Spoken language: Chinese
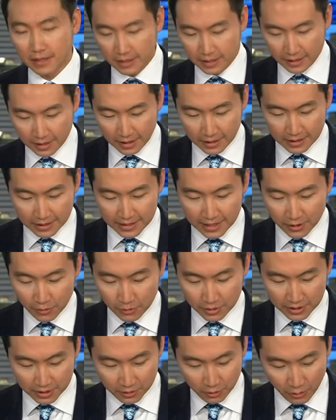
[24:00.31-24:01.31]
可能它的线路
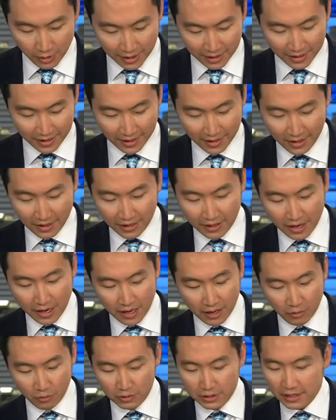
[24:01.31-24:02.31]
已经断了。
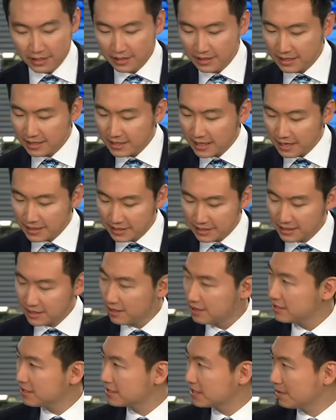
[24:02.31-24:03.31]
那我接接下来请
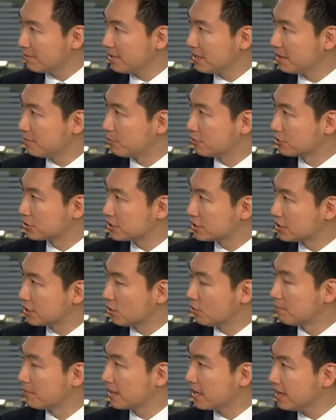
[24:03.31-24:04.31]
教一下张曼丽博士啊。我们